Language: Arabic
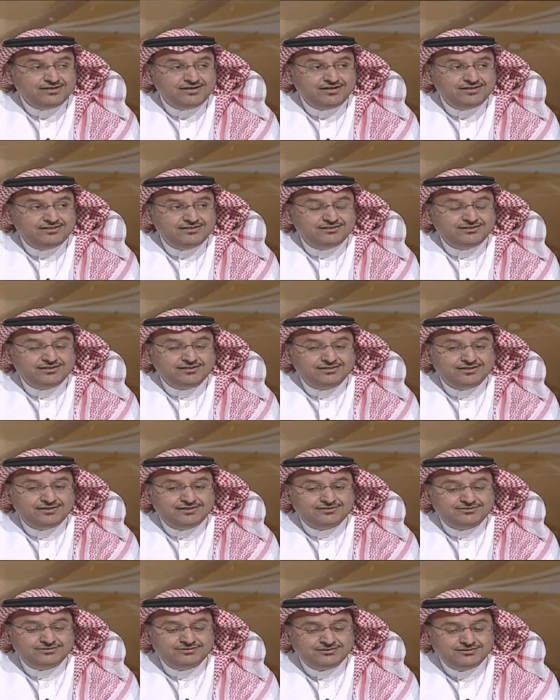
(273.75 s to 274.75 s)
هذه
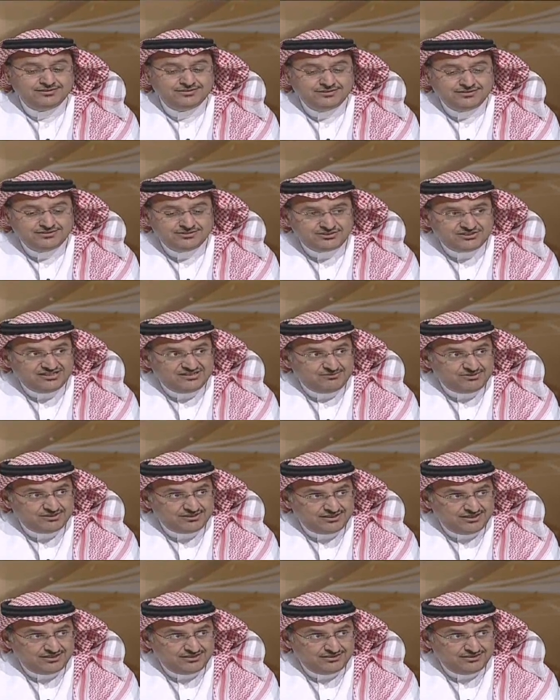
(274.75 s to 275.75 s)
تحتاج شيء من
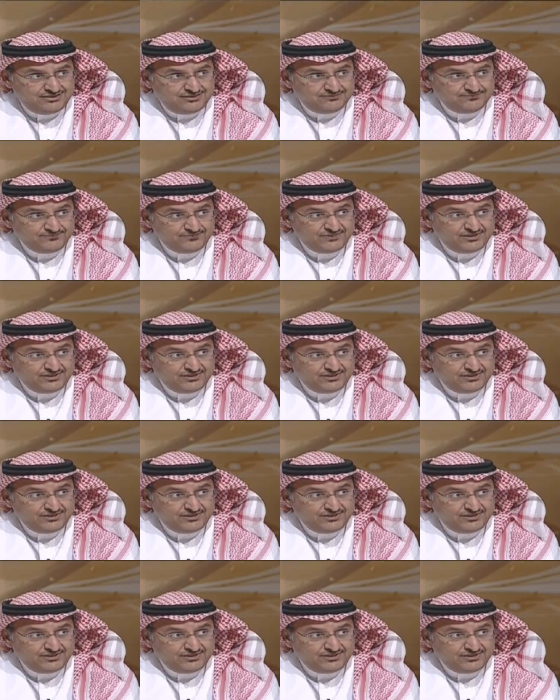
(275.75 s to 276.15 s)
التأني